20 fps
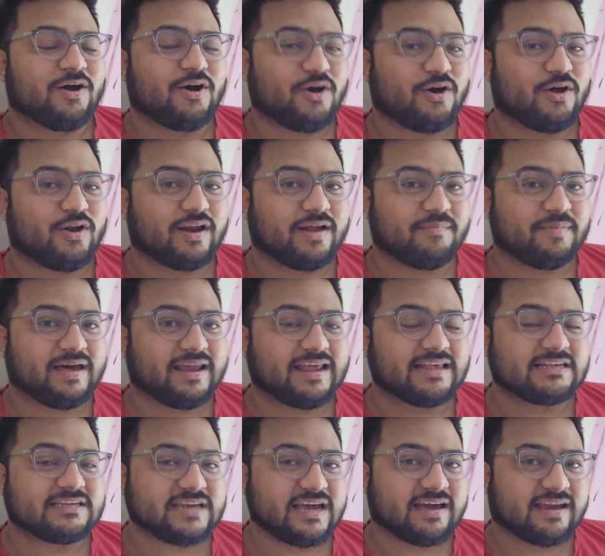और हमारा
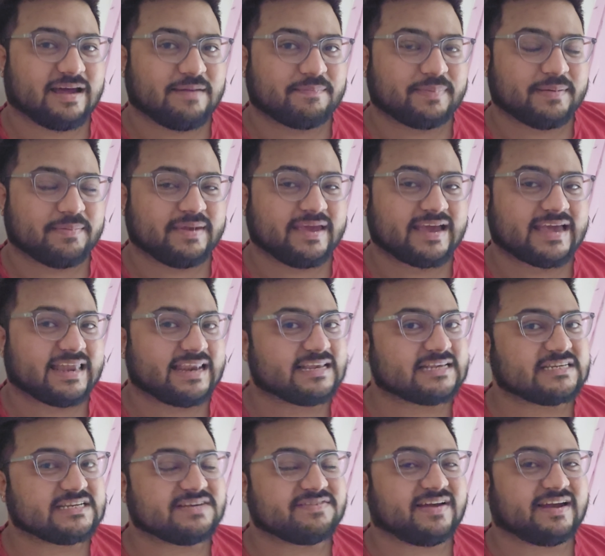इंस्टाग्राम पे भी है क्रिंस
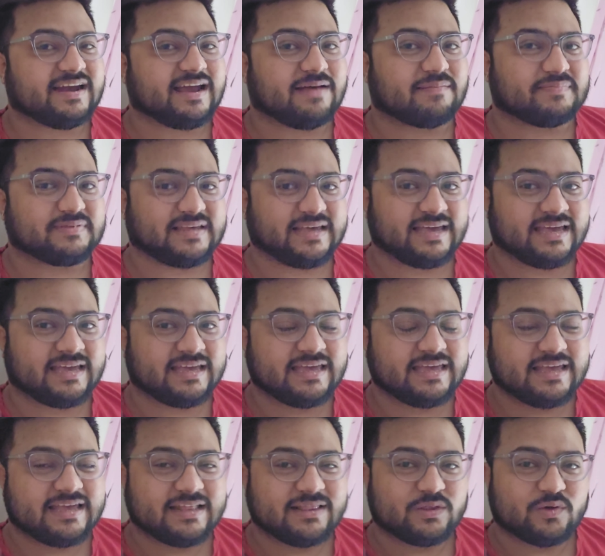जीवन नाम से
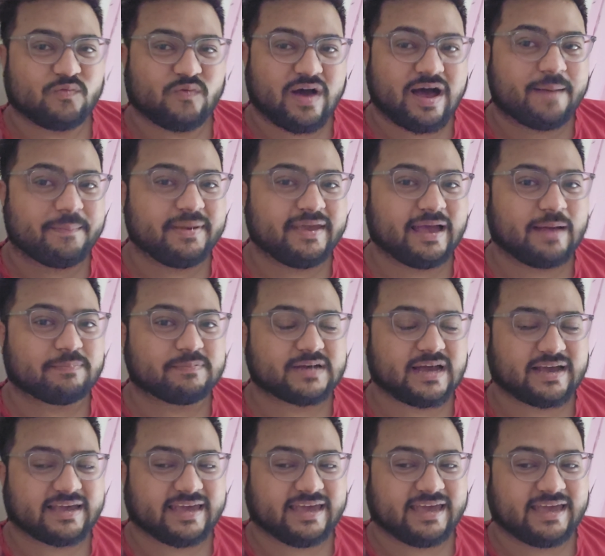तो वहां भी आप
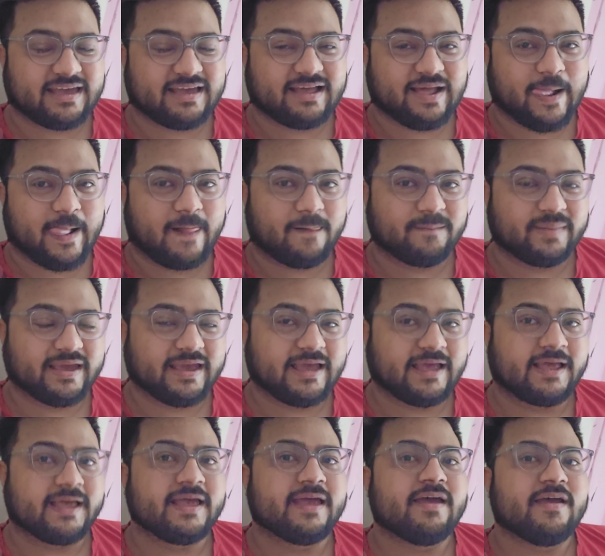जाके
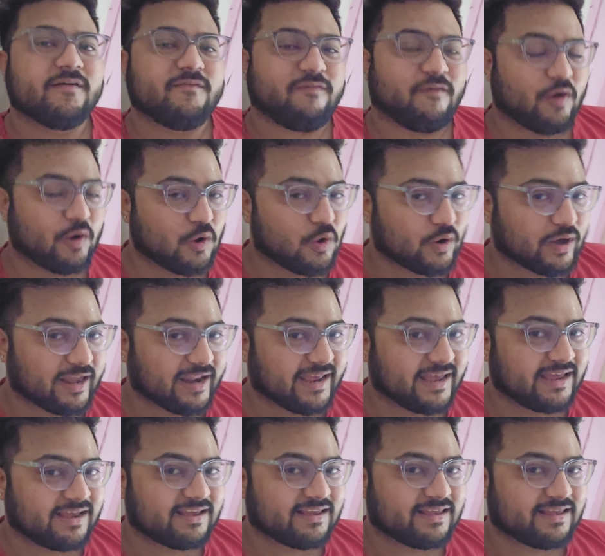हमें फॉलो करें